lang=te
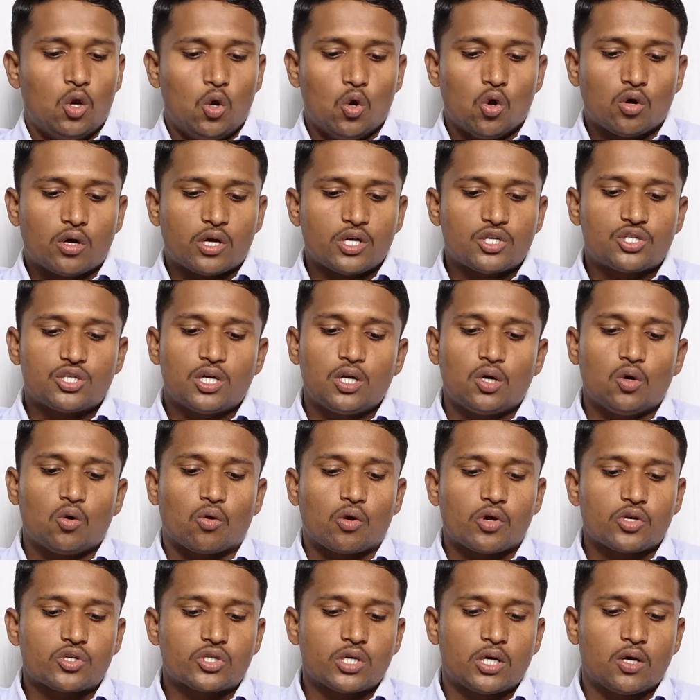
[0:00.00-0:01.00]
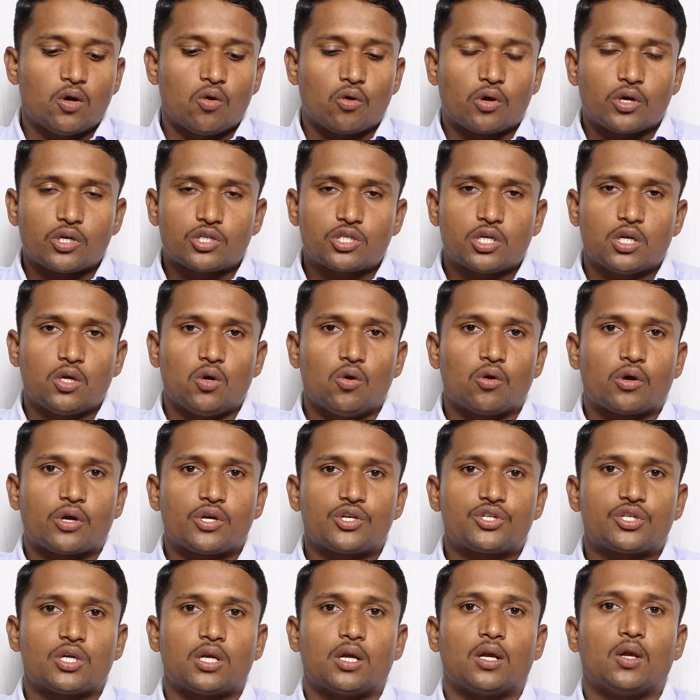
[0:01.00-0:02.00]
లొకేషన్ లొకేషన్ లొకేషన్
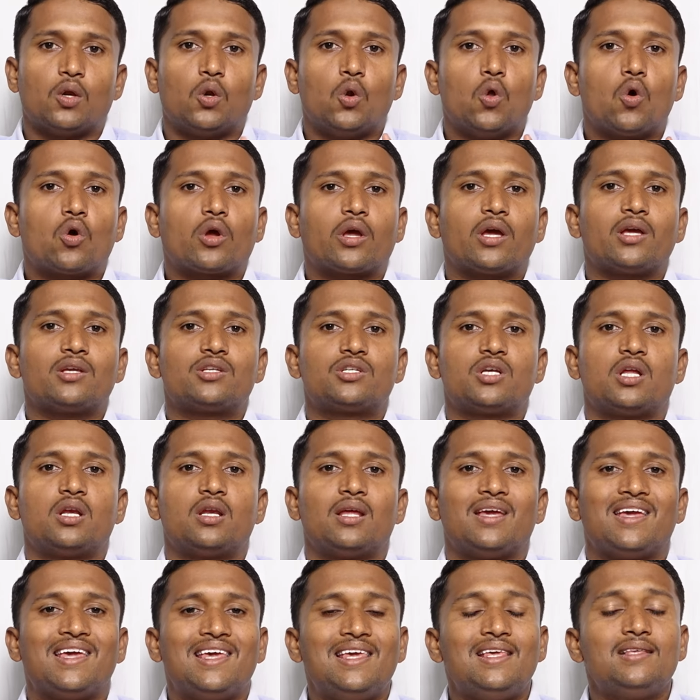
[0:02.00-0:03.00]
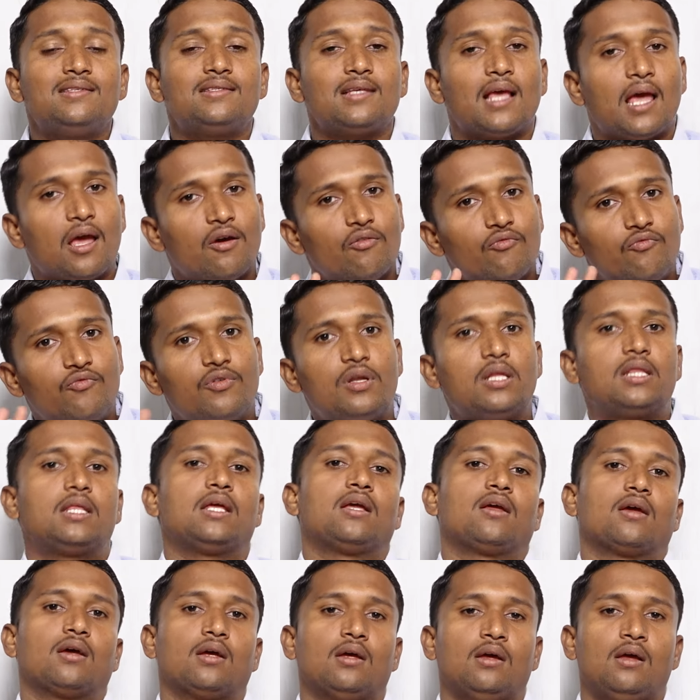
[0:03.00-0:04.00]
లొకేషన్ లొకేషన్ ఈజ్
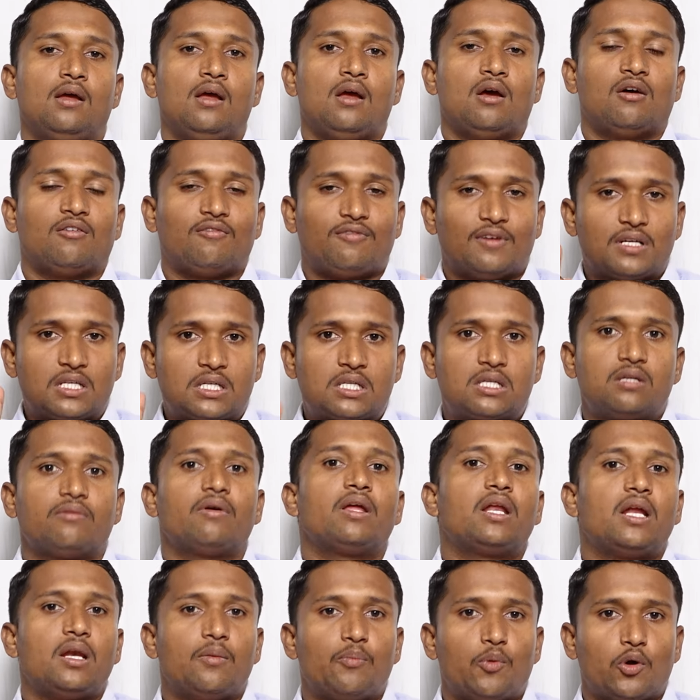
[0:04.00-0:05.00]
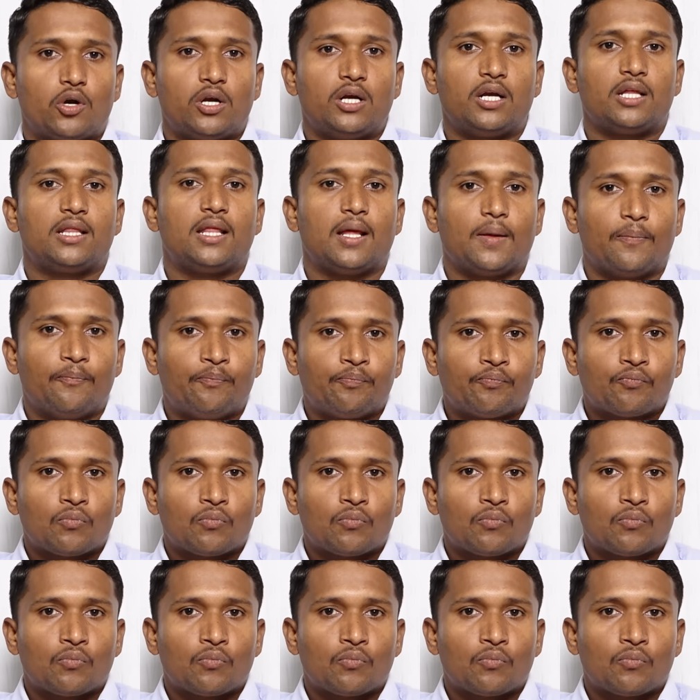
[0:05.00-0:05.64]
ఎవ్రీథింగ్ ఫస్ట్ వెరీ ఇంపార్టెంట్ ఇదే